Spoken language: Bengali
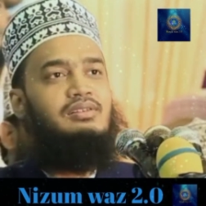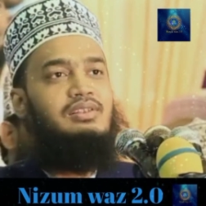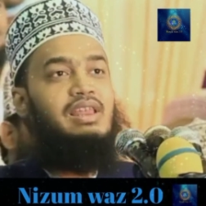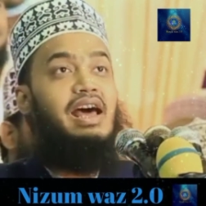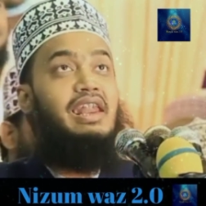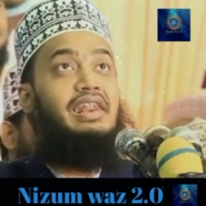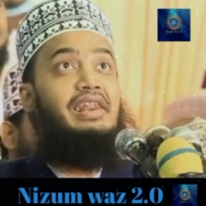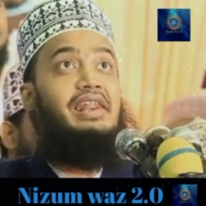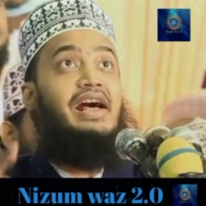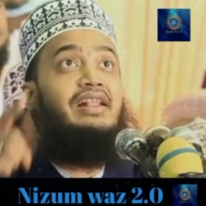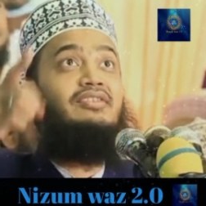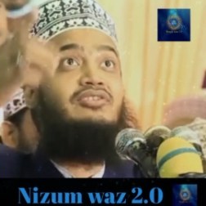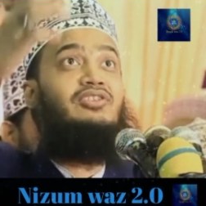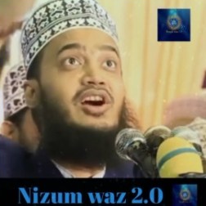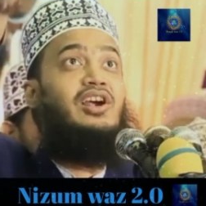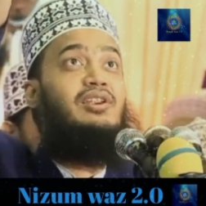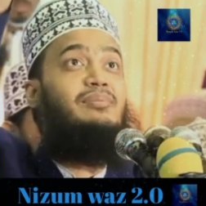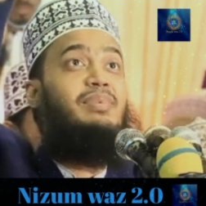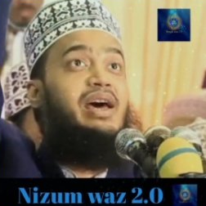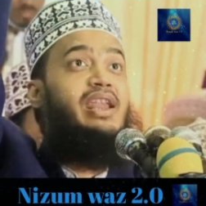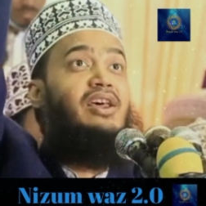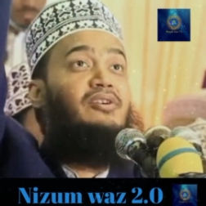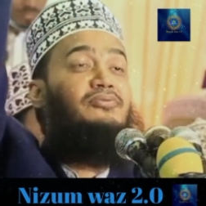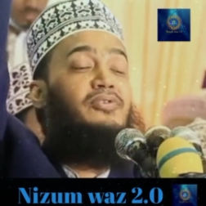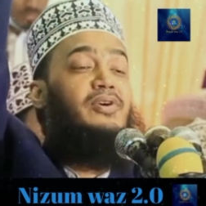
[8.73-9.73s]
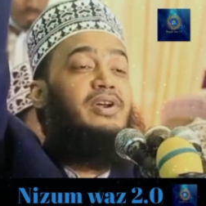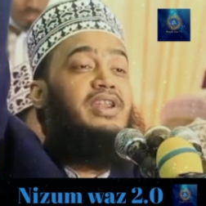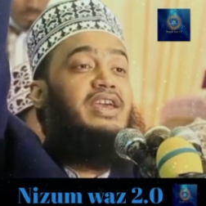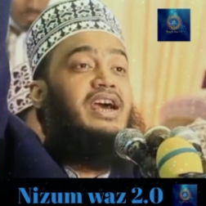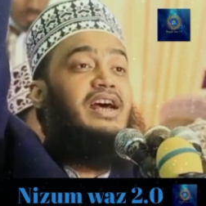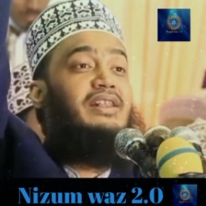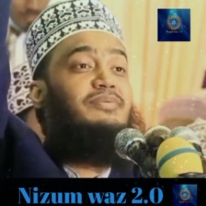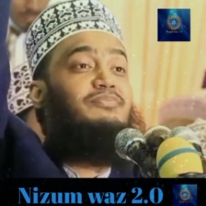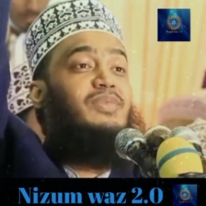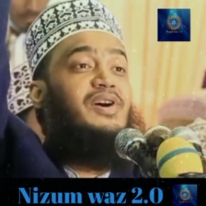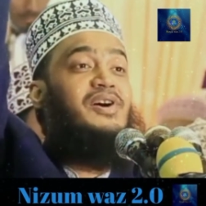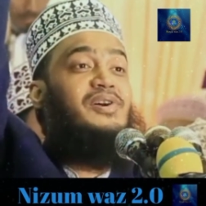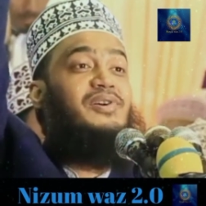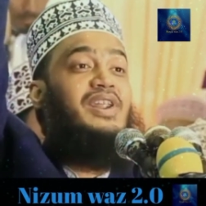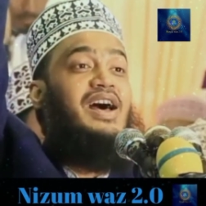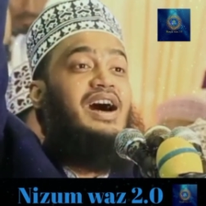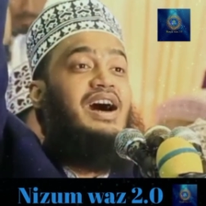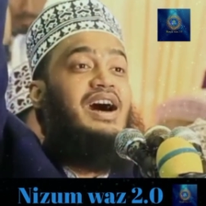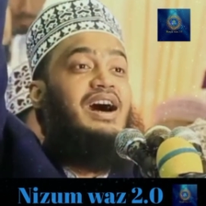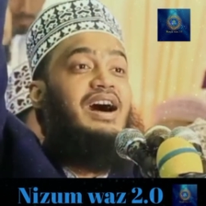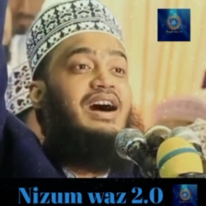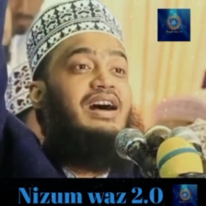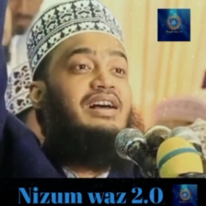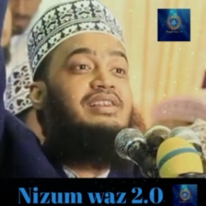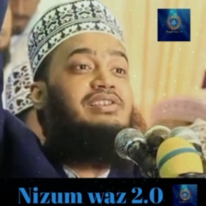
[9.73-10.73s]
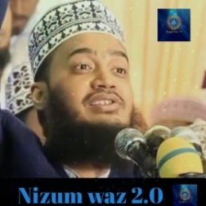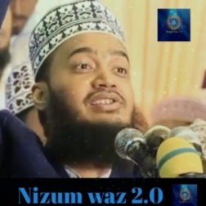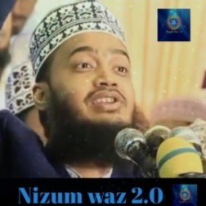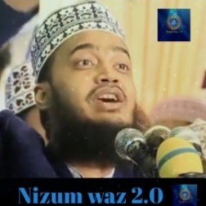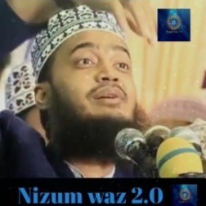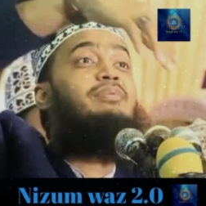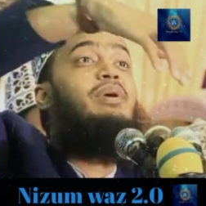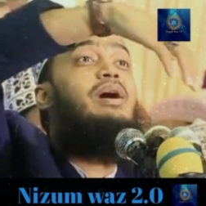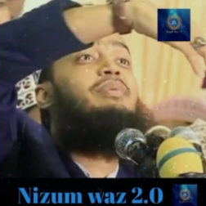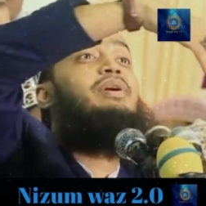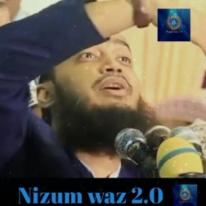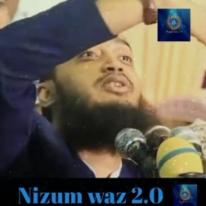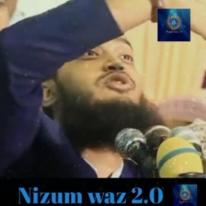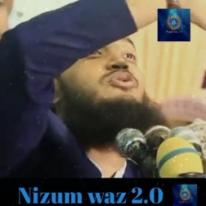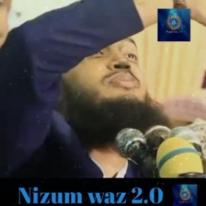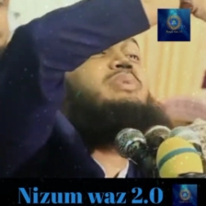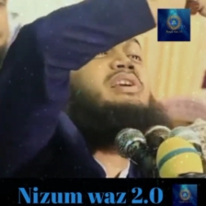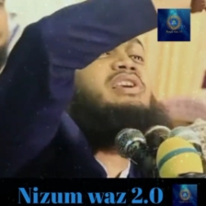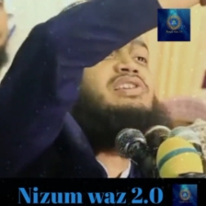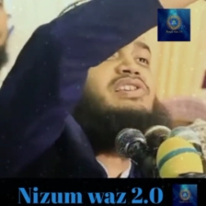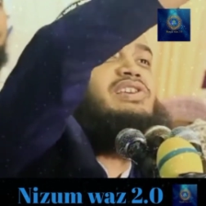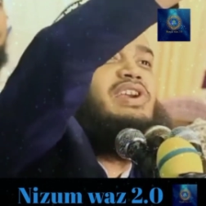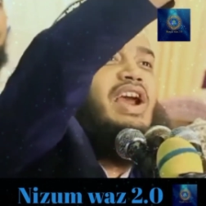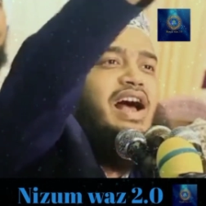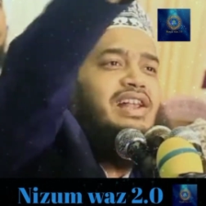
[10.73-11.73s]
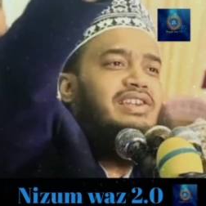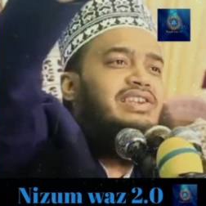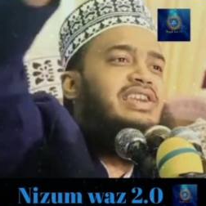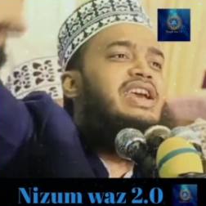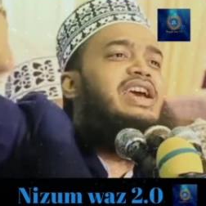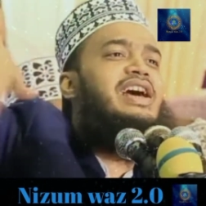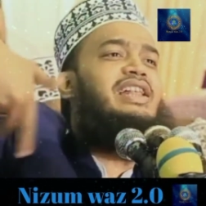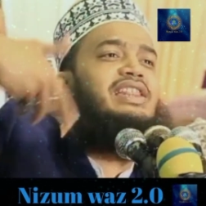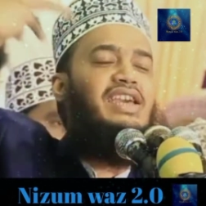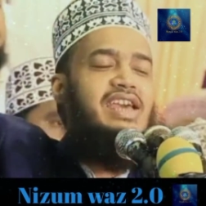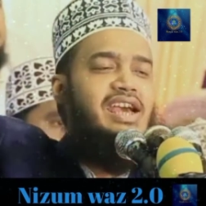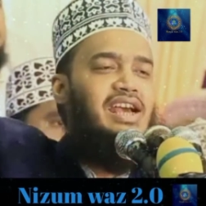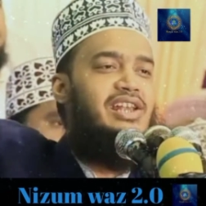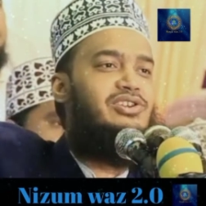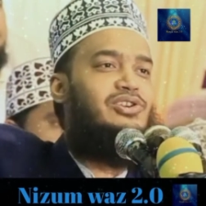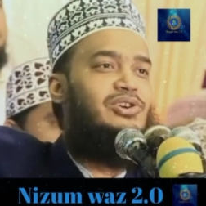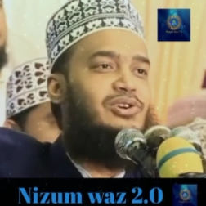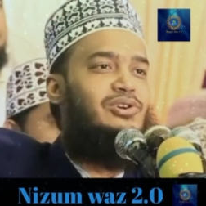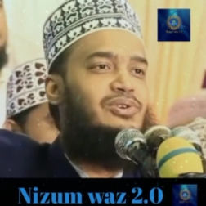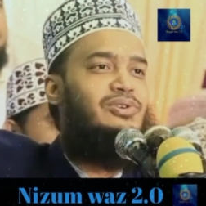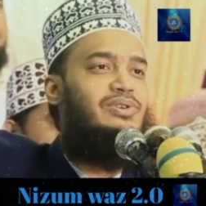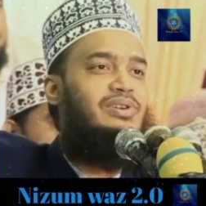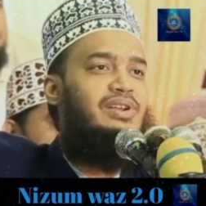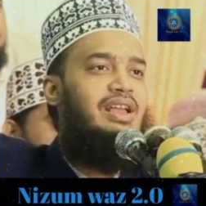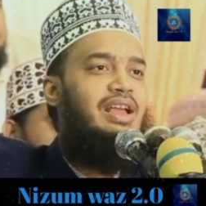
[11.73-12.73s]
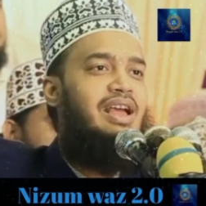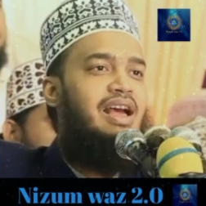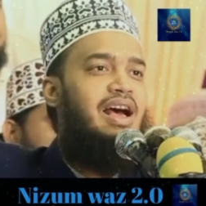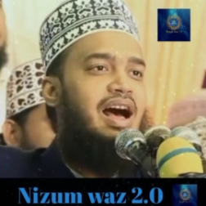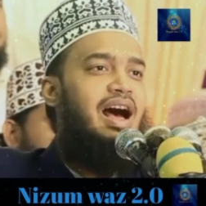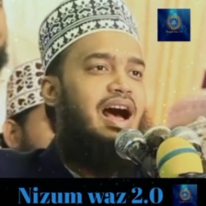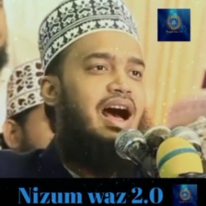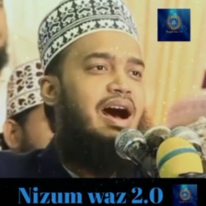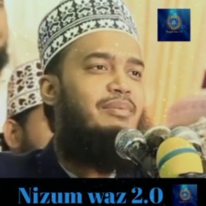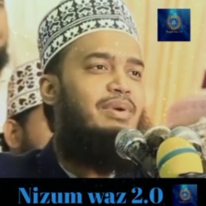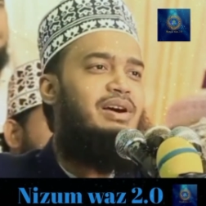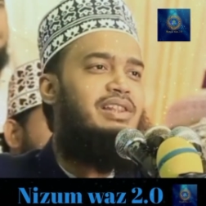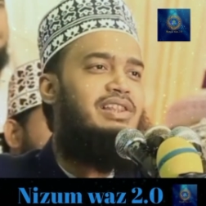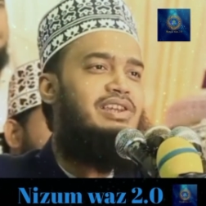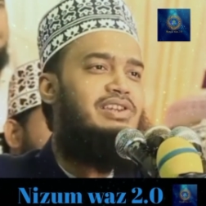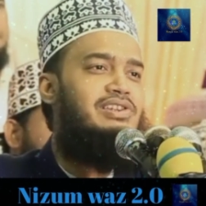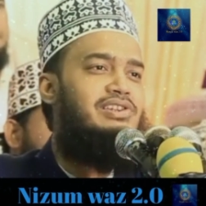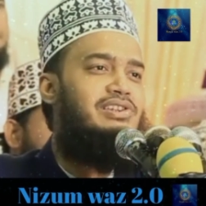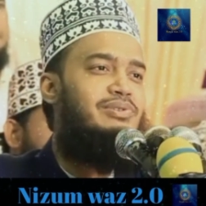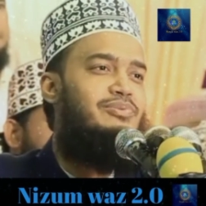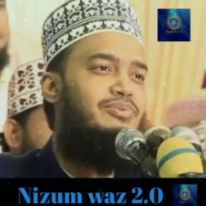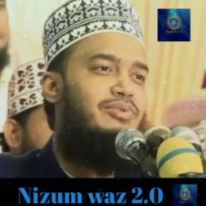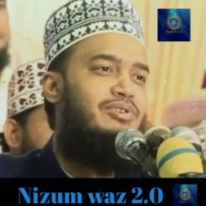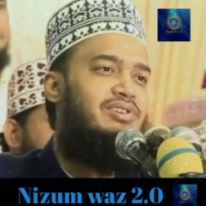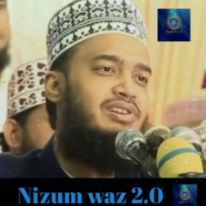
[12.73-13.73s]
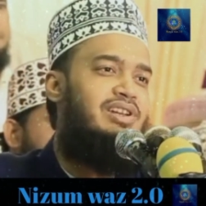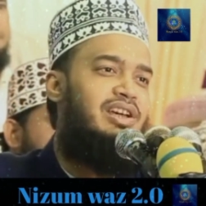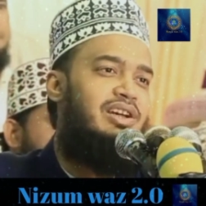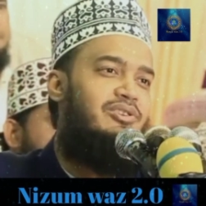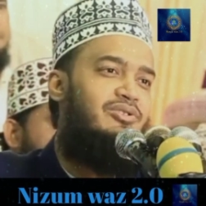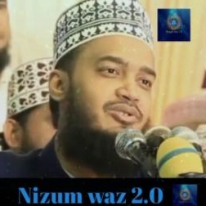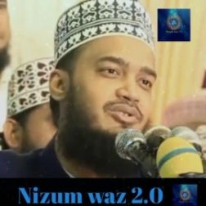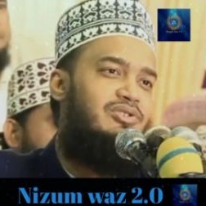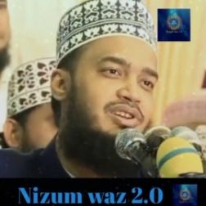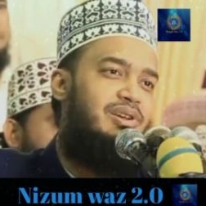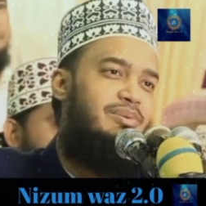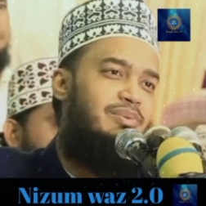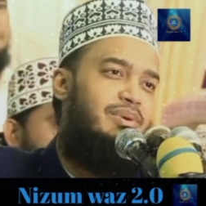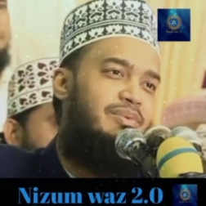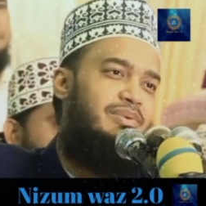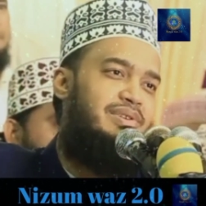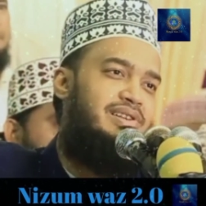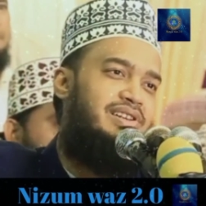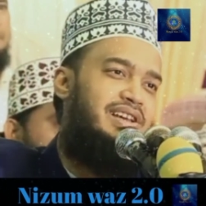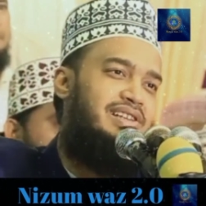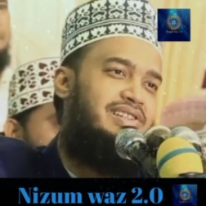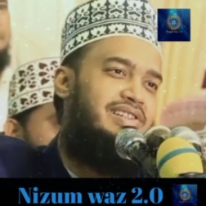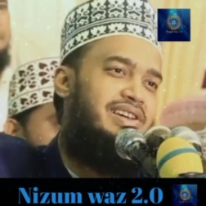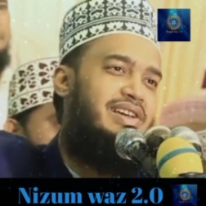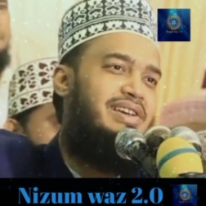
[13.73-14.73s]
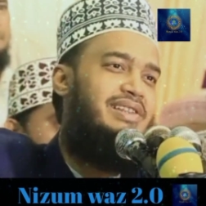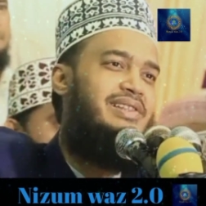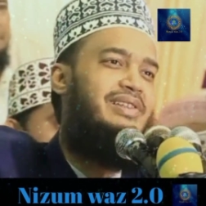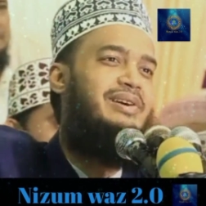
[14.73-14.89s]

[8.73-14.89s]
আল্লাহর দরবারে ফরিয়াদ মৌলা যেভাবে তুমি সাজিয়ে দিয়েছো আমাদের জীবনটাকেও সেভাবে সাজাও